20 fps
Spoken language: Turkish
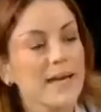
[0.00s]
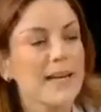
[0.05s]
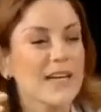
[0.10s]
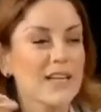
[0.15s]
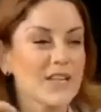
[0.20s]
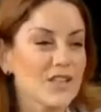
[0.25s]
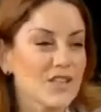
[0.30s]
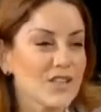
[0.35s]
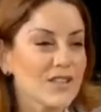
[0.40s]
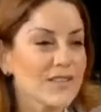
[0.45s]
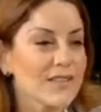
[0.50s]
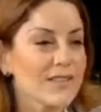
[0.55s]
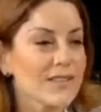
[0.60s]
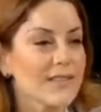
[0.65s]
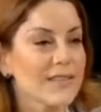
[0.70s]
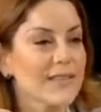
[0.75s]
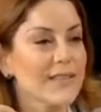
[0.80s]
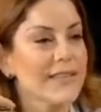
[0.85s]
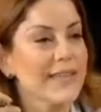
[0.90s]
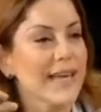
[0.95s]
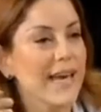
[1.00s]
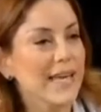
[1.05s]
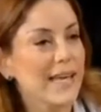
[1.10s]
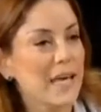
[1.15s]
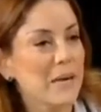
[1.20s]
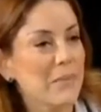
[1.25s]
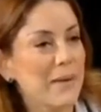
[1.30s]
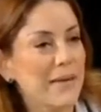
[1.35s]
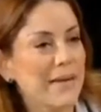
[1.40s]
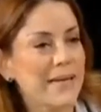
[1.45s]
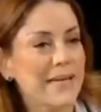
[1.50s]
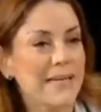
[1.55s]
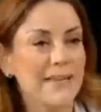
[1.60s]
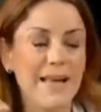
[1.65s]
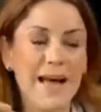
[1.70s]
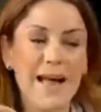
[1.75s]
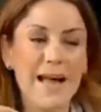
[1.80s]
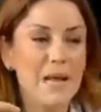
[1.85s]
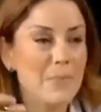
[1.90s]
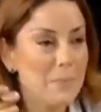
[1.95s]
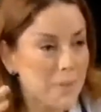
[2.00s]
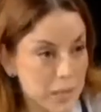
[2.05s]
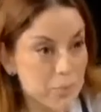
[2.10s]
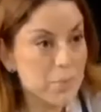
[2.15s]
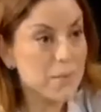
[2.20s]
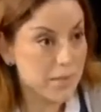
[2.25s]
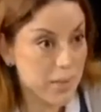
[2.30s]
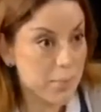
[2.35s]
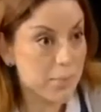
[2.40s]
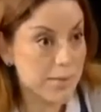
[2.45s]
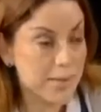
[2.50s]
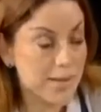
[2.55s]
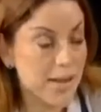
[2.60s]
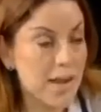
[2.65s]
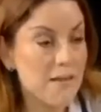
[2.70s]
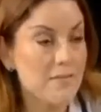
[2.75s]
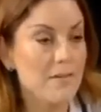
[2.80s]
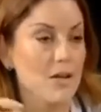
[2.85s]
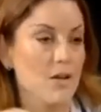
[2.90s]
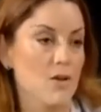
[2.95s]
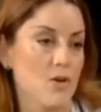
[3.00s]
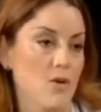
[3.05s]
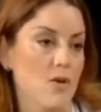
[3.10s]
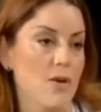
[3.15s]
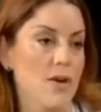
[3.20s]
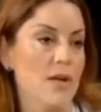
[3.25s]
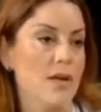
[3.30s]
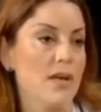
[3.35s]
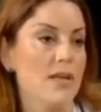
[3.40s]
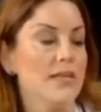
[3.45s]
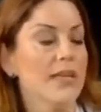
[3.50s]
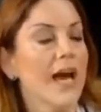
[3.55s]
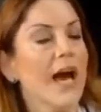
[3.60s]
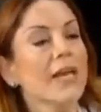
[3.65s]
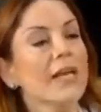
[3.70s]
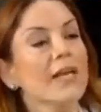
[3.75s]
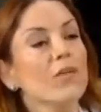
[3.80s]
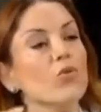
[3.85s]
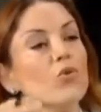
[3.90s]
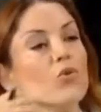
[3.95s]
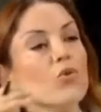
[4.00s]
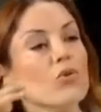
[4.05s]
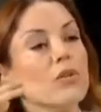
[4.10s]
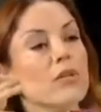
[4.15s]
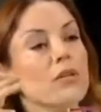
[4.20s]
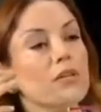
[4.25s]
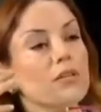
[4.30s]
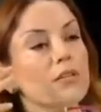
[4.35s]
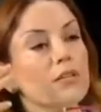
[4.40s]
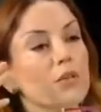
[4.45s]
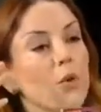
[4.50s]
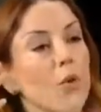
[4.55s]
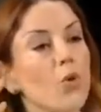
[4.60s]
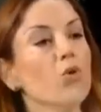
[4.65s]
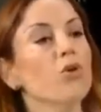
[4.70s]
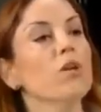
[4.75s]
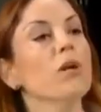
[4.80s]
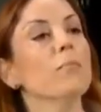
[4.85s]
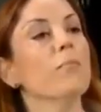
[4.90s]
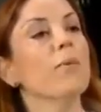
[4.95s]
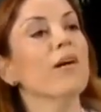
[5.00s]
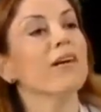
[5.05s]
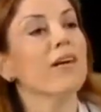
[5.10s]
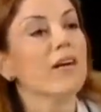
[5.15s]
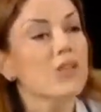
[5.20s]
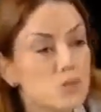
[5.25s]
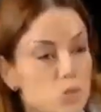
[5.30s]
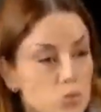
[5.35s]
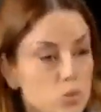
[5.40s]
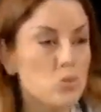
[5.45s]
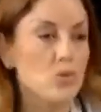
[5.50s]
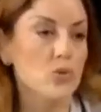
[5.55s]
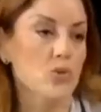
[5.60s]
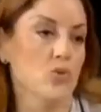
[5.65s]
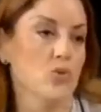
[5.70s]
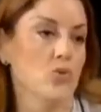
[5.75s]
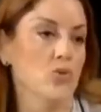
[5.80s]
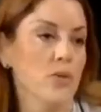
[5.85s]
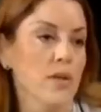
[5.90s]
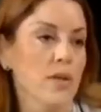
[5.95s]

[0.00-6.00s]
kaşıntı, kekemelik, terleme gibi tepkiler veriyor. Yani duygularının önüne baraj kuruyorsun.